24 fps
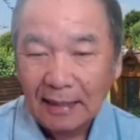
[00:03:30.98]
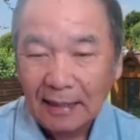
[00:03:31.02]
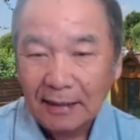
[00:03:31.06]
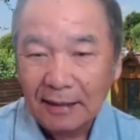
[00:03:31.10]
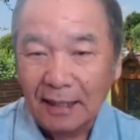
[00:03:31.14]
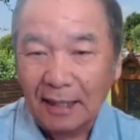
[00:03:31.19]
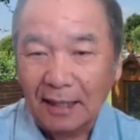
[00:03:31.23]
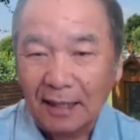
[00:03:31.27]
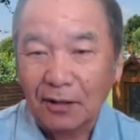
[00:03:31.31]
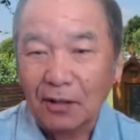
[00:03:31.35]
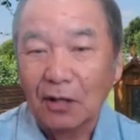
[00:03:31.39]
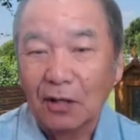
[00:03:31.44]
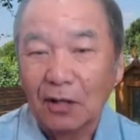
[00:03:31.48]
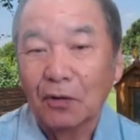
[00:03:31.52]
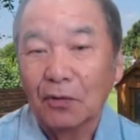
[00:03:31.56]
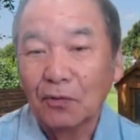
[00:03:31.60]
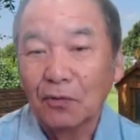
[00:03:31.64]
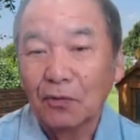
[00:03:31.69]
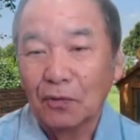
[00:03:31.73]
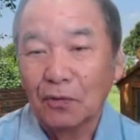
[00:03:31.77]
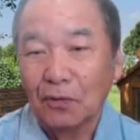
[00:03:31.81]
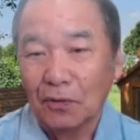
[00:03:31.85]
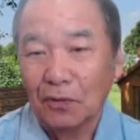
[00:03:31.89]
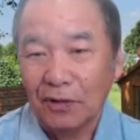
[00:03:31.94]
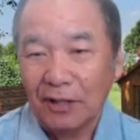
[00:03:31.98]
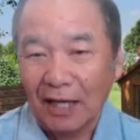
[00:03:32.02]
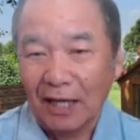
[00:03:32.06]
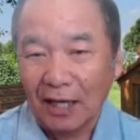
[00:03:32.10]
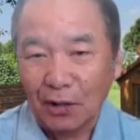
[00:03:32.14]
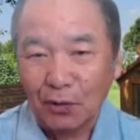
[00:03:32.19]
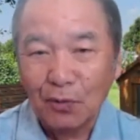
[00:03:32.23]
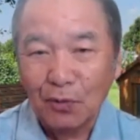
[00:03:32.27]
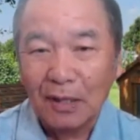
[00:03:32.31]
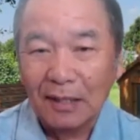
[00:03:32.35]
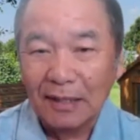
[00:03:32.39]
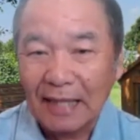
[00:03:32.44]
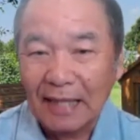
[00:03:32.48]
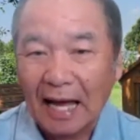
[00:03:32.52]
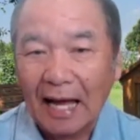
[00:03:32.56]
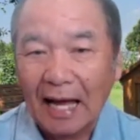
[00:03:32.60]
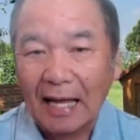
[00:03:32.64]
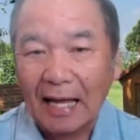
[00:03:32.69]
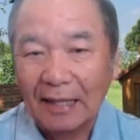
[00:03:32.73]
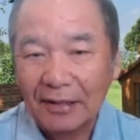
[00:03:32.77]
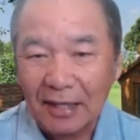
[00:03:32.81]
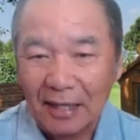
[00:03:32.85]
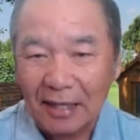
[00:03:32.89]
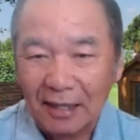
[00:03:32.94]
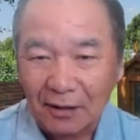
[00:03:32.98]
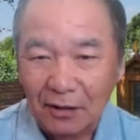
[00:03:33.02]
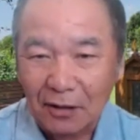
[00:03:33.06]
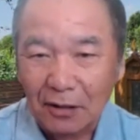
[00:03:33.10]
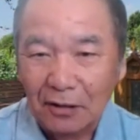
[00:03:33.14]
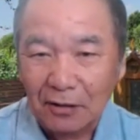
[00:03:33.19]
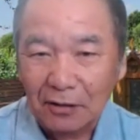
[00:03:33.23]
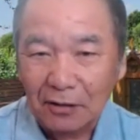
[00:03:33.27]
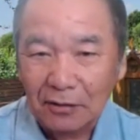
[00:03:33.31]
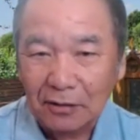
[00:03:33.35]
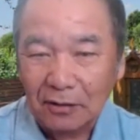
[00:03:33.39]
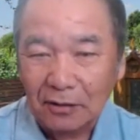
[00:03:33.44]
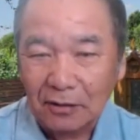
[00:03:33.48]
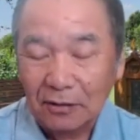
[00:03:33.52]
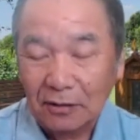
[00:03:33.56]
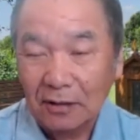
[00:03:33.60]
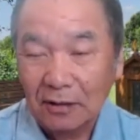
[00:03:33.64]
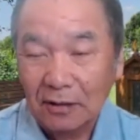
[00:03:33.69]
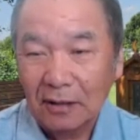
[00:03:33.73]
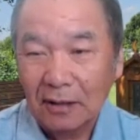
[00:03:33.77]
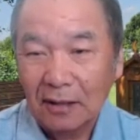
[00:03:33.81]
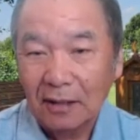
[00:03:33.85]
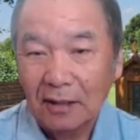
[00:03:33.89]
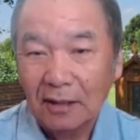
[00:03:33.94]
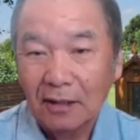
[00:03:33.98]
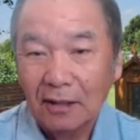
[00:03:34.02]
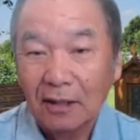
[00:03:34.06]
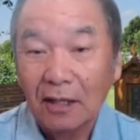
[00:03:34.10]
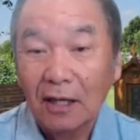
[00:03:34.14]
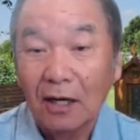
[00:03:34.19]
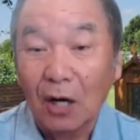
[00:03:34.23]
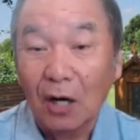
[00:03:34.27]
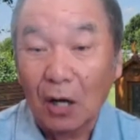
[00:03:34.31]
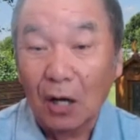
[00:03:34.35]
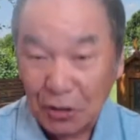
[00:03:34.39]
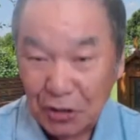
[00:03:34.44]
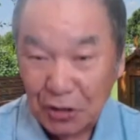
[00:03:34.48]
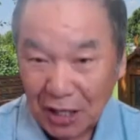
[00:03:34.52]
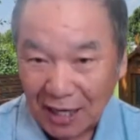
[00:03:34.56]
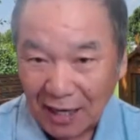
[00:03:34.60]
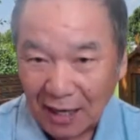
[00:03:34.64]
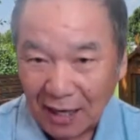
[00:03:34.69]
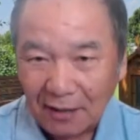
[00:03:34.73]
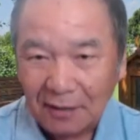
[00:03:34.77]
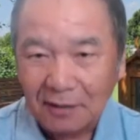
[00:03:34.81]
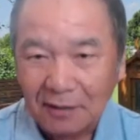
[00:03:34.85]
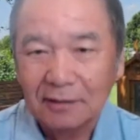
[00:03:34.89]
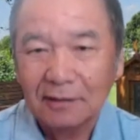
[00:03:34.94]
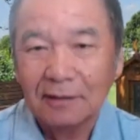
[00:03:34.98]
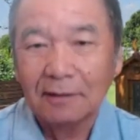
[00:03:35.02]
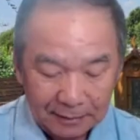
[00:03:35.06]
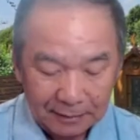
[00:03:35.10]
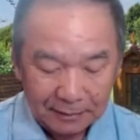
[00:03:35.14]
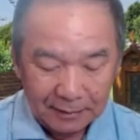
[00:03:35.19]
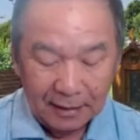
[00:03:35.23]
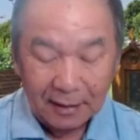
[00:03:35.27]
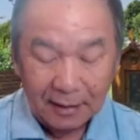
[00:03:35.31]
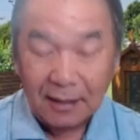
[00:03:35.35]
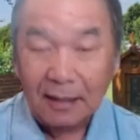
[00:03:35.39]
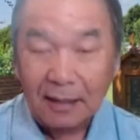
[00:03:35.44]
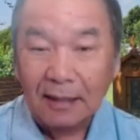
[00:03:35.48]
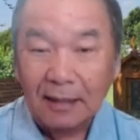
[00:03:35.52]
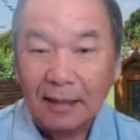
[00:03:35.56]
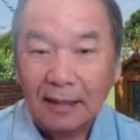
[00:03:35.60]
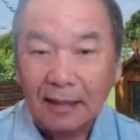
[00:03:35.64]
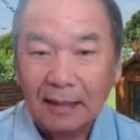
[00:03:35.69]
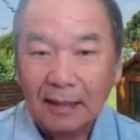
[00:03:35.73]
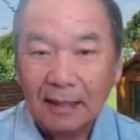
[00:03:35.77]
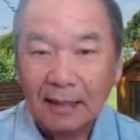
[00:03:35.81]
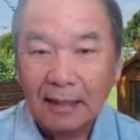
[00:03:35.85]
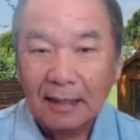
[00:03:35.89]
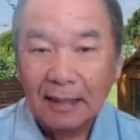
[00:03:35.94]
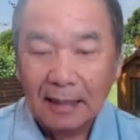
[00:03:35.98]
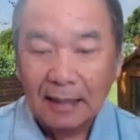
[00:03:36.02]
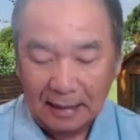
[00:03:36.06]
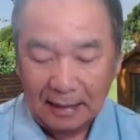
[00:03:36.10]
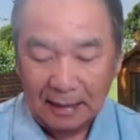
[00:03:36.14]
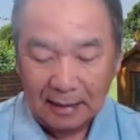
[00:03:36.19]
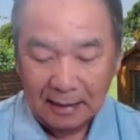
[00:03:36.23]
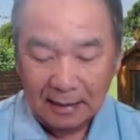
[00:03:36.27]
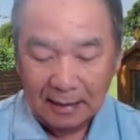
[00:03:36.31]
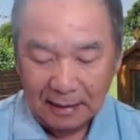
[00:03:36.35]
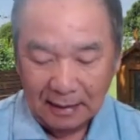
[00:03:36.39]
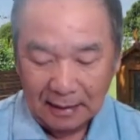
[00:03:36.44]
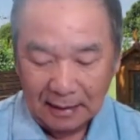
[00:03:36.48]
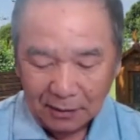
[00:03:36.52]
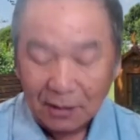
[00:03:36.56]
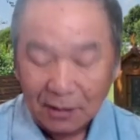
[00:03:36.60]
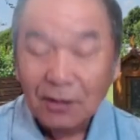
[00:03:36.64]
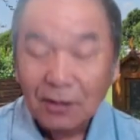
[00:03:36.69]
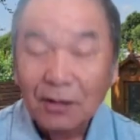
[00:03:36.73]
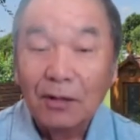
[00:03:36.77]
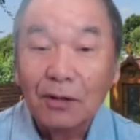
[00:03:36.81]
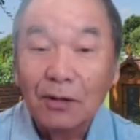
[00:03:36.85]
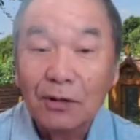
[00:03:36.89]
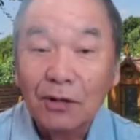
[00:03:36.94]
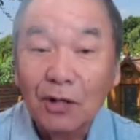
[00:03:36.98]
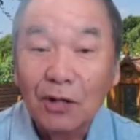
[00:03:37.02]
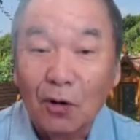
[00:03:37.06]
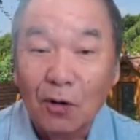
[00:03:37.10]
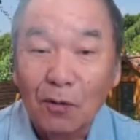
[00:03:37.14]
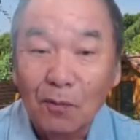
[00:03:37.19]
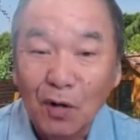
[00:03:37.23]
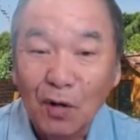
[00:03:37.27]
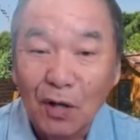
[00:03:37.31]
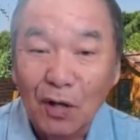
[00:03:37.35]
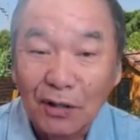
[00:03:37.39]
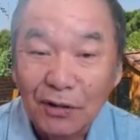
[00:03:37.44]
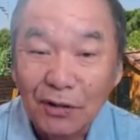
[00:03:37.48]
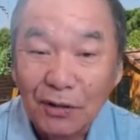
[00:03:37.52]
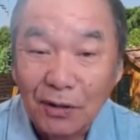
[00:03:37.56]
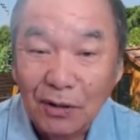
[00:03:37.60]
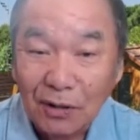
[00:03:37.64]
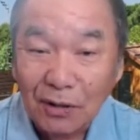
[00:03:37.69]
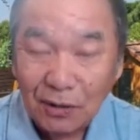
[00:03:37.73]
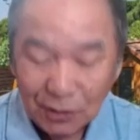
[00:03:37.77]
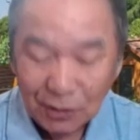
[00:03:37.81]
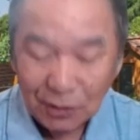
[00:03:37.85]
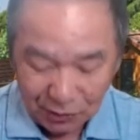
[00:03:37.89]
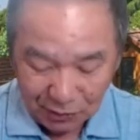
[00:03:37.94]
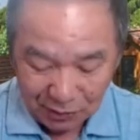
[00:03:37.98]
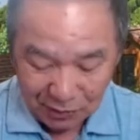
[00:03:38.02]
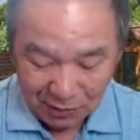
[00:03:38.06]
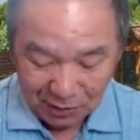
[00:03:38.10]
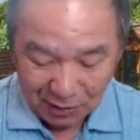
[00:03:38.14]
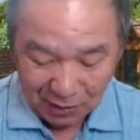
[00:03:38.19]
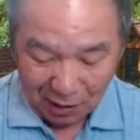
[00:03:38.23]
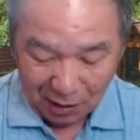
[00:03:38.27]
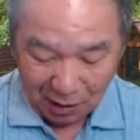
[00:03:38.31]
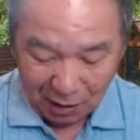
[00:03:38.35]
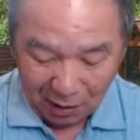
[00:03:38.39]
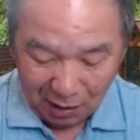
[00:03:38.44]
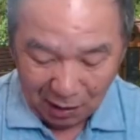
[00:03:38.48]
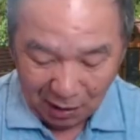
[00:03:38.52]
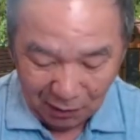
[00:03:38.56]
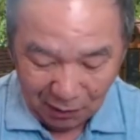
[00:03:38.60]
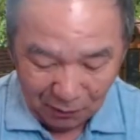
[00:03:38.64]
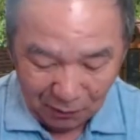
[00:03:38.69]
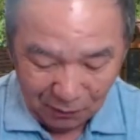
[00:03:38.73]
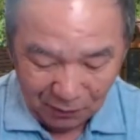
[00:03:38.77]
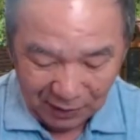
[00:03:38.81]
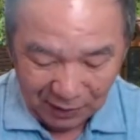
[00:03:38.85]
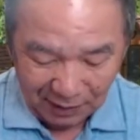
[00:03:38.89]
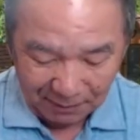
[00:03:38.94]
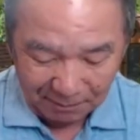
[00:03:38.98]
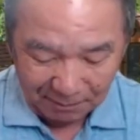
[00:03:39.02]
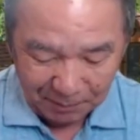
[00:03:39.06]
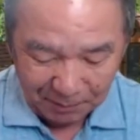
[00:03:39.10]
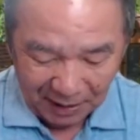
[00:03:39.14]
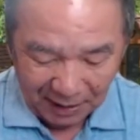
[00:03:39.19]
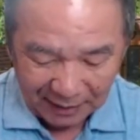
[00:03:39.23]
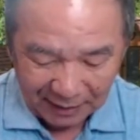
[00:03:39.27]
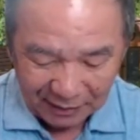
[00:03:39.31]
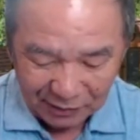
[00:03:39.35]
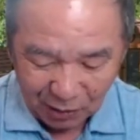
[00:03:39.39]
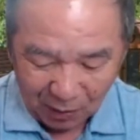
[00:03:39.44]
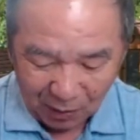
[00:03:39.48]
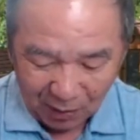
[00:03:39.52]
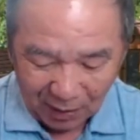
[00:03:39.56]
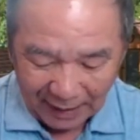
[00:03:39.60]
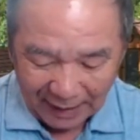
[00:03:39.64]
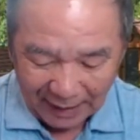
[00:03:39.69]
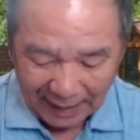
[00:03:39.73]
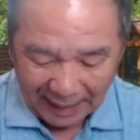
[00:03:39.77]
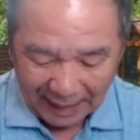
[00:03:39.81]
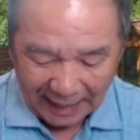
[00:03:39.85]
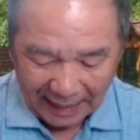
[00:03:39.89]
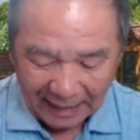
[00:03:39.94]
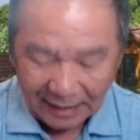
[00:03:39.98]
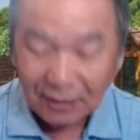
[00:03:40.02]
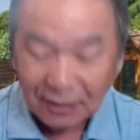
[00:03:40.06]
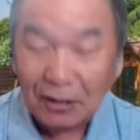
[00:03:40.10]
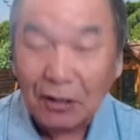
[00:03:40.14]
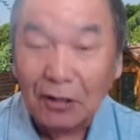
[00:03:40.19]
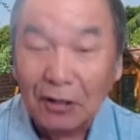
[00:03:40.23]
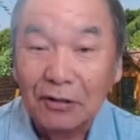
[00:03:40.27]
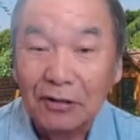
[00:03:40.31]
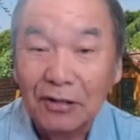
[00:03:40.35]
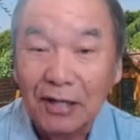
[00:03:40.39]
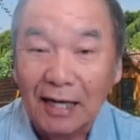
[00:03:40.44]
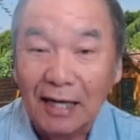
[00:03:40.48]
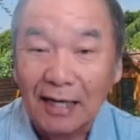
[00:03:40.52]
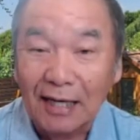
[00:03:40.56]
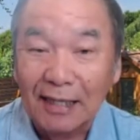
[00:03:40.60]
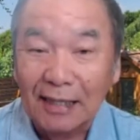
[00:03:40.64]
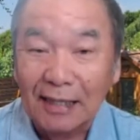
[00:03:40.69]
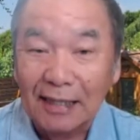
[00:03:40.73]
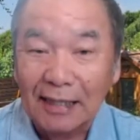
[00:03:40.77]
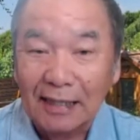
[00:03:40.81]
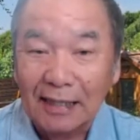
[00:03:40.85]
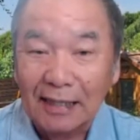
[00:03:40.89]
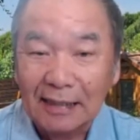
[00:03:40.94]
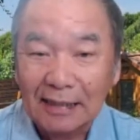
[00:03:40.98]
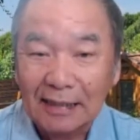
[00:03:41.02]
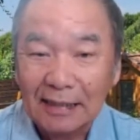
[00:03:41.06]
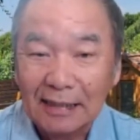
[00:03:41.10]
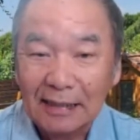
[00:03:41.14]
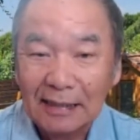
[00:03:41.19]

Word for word: tiền cơ cụ dành đua tả tiền cơ là chế lợi chị tàu mà ở lưu lì bịa tỏ ca cơ thề lì